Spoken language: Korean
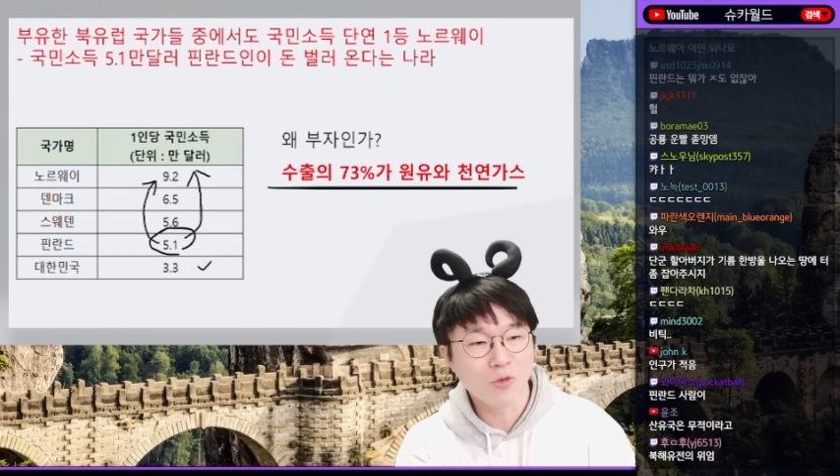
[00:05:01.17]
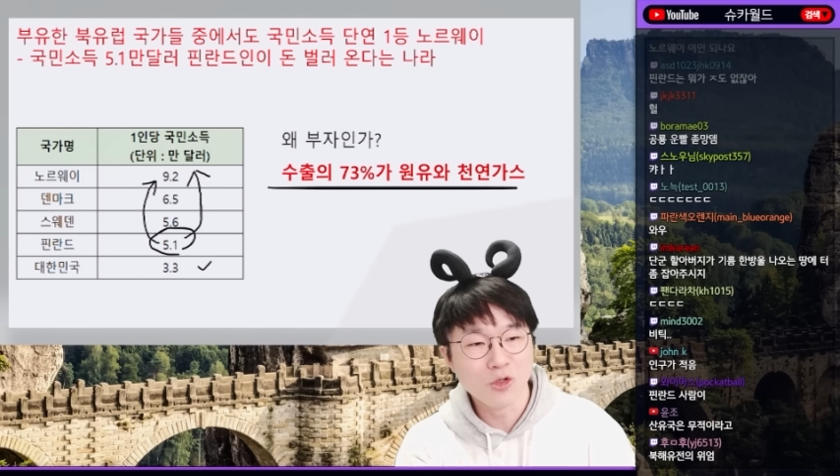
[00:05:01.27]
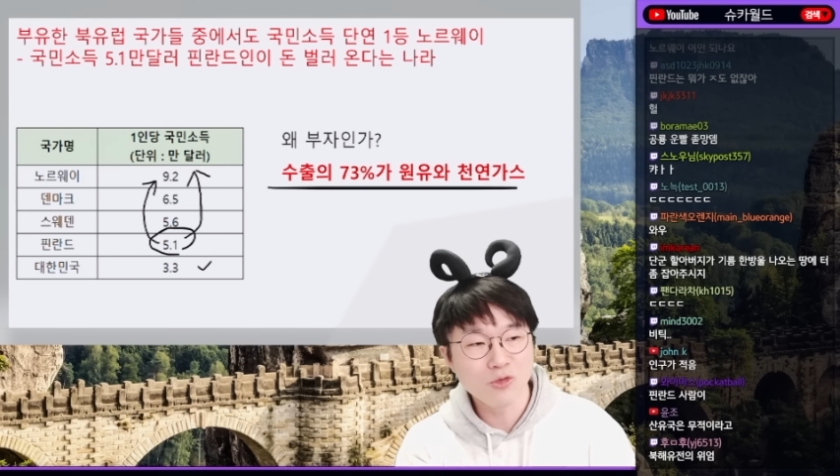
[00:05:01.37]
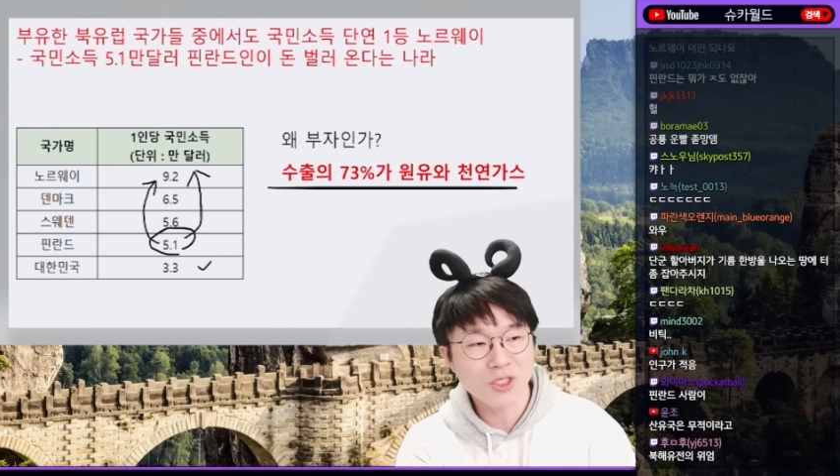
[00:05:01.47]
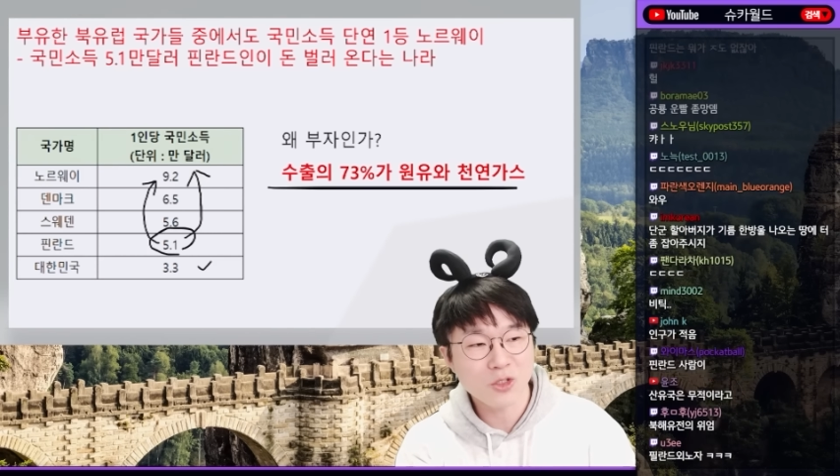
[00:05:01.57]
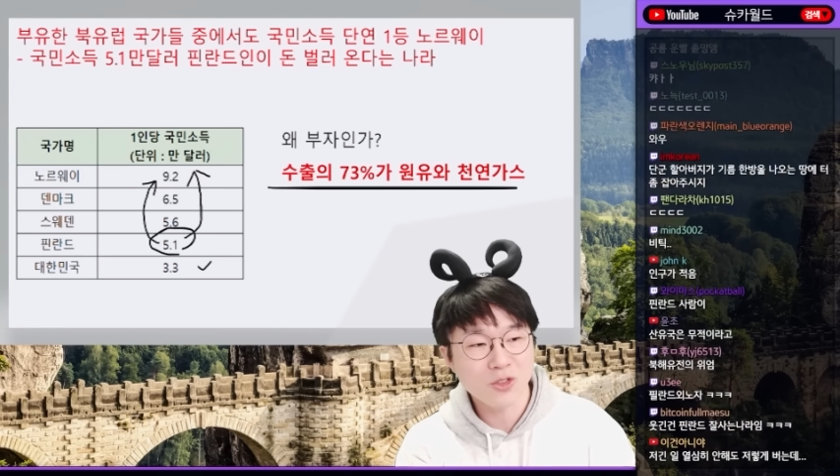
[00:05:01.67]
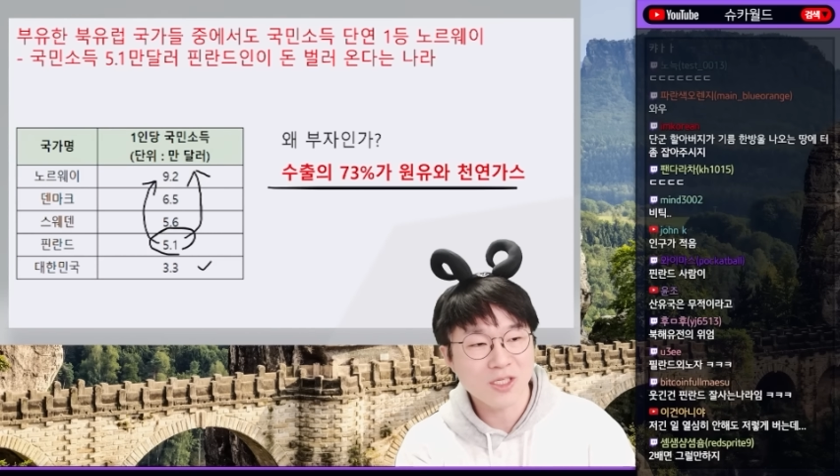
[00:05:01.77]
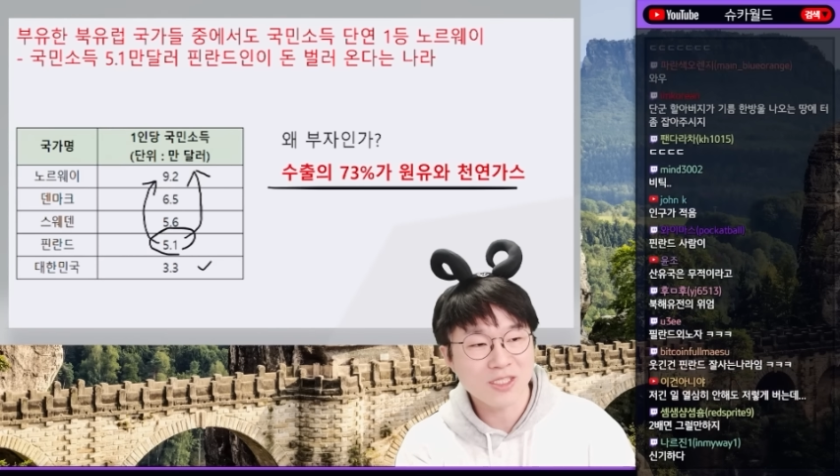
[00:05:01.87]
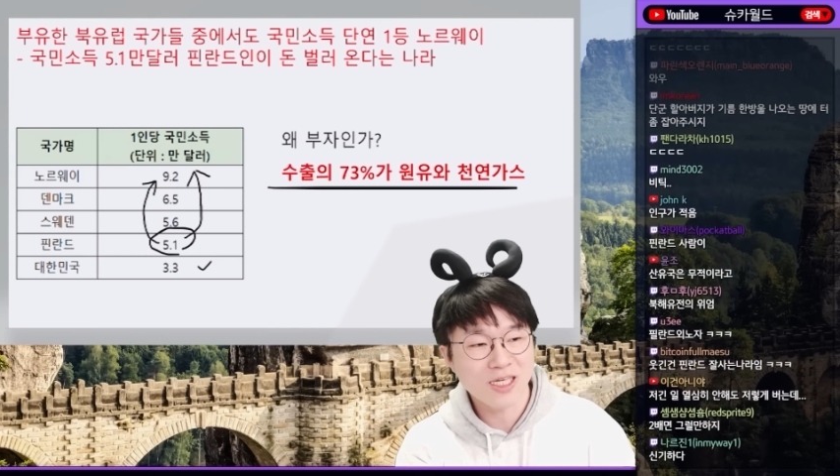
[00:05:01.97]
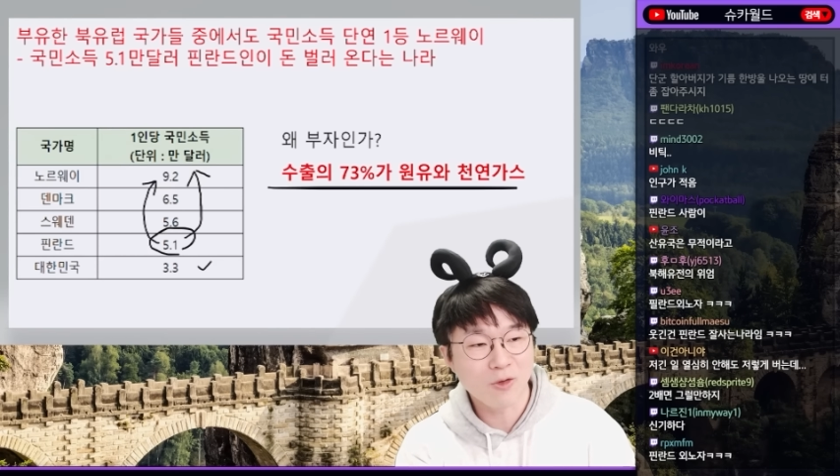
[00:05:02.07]
원유와
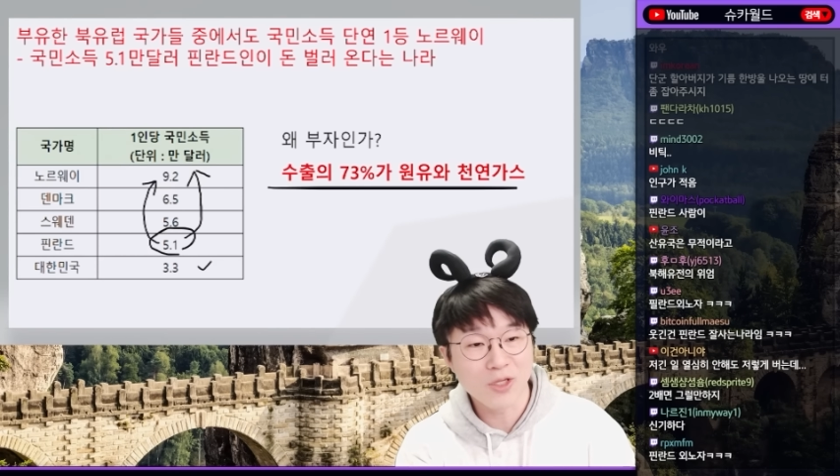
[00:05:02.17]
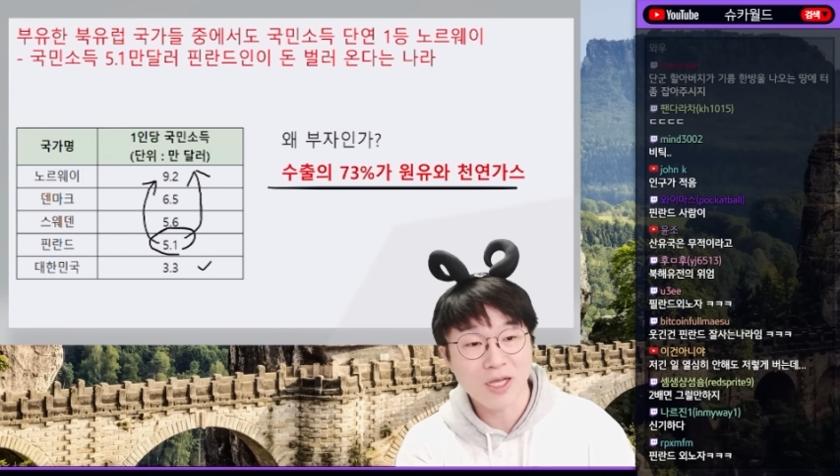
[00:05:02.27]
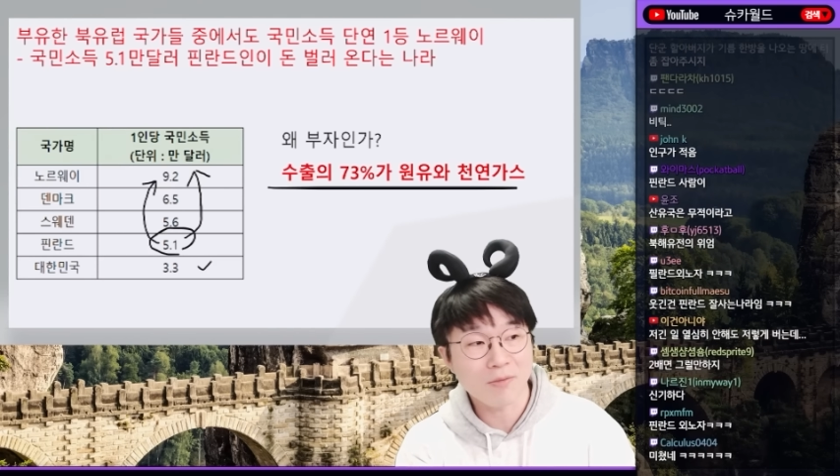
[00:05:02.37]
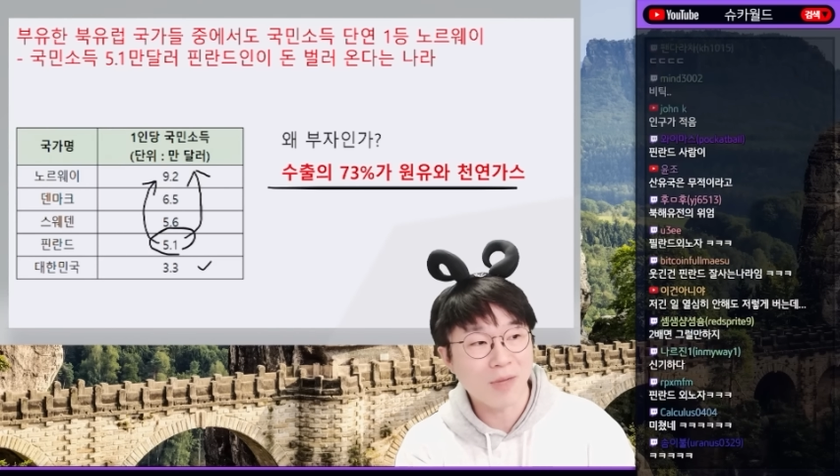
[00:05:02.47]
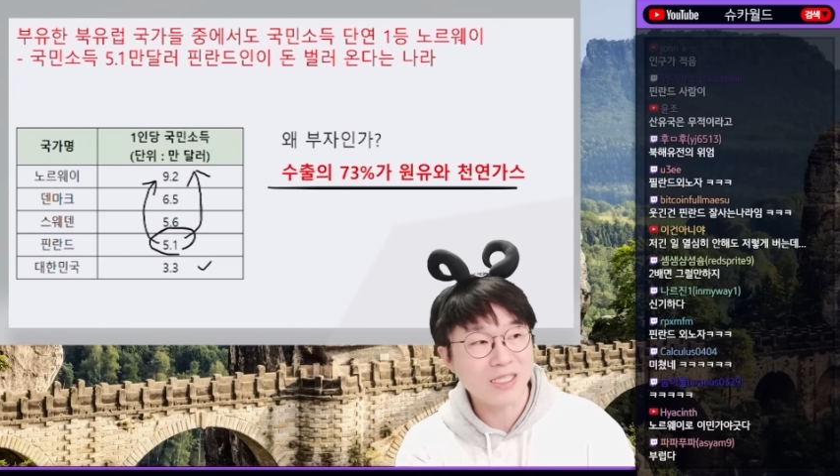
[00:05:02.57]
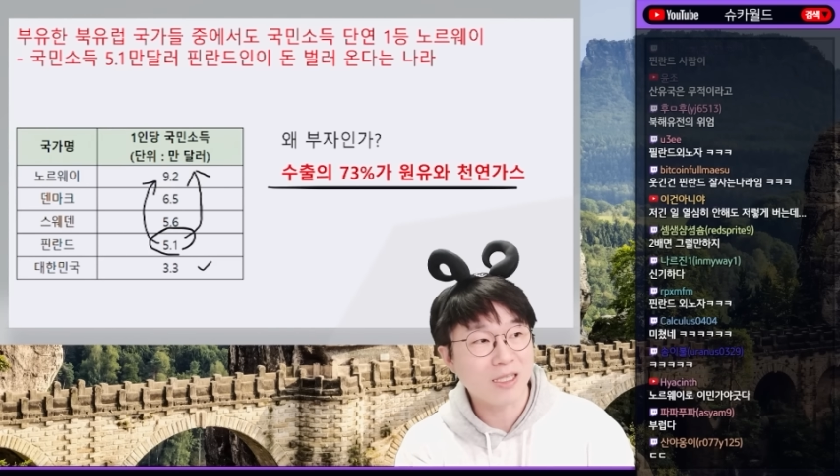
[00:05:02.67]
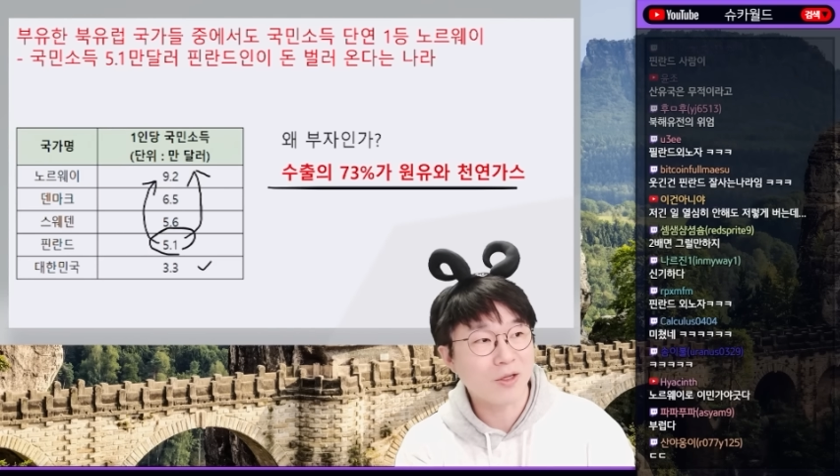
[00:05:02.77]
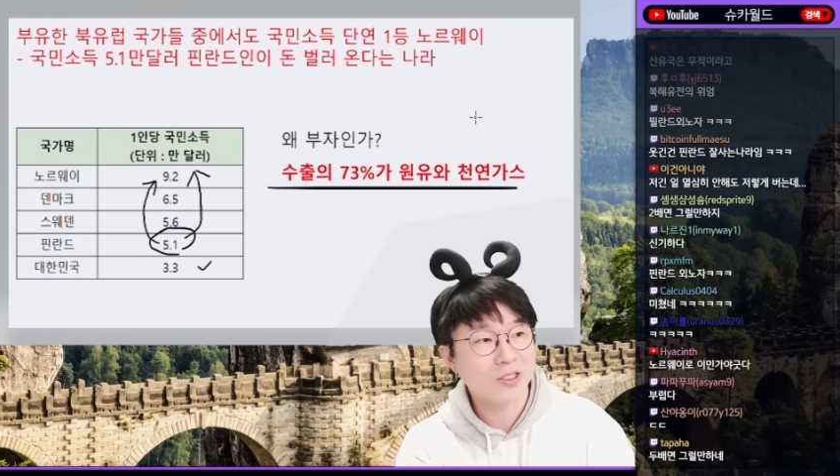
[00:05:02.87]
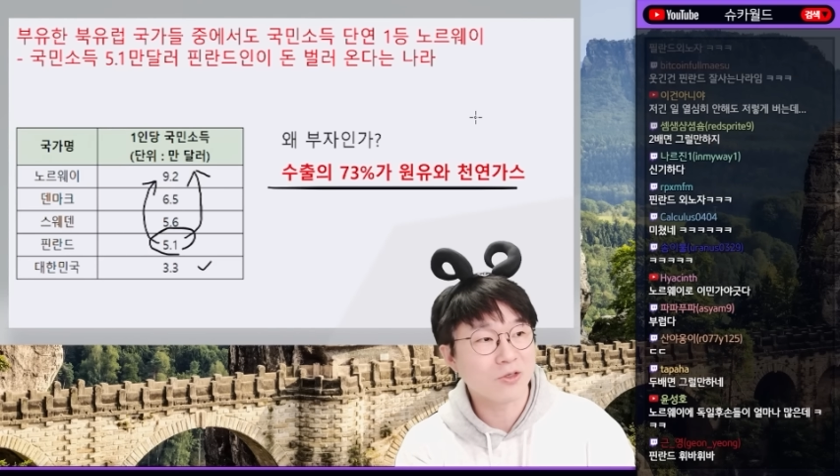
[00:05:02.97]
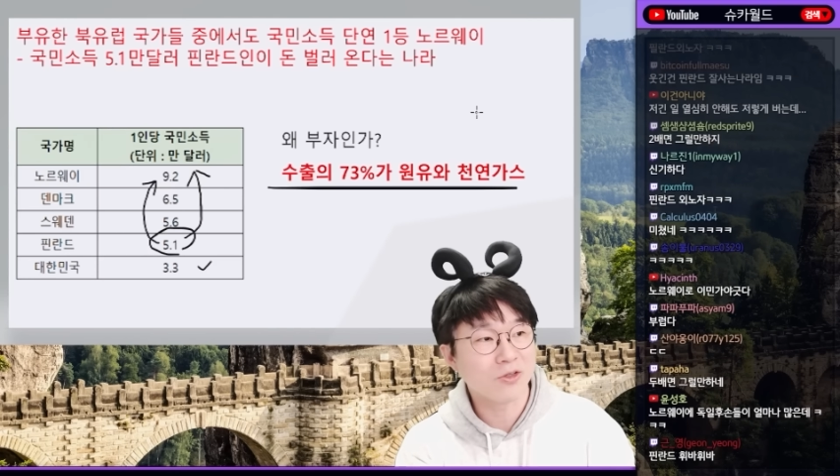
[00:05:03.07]
천연가스가 워낙 많이 나와서